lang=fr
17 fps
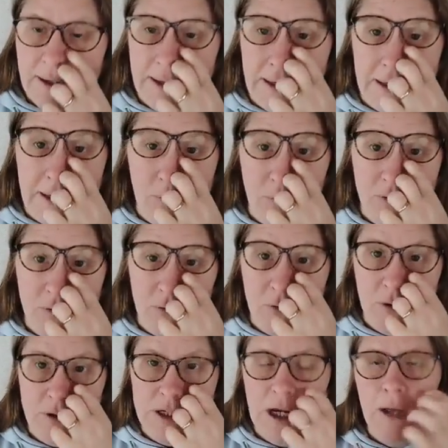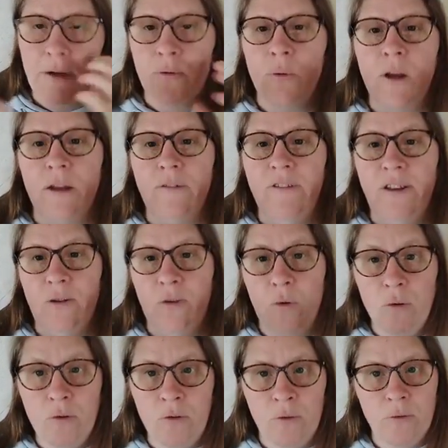et qui doit s'en sortir. Elle, donc elle vit
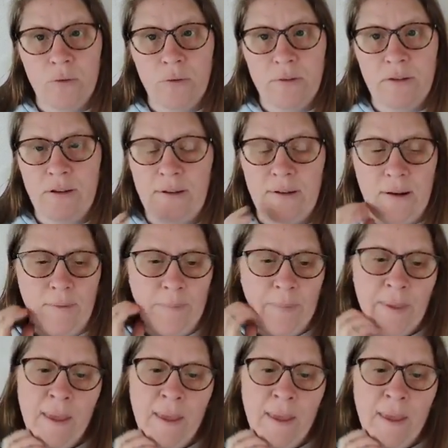deux ans sur cette île.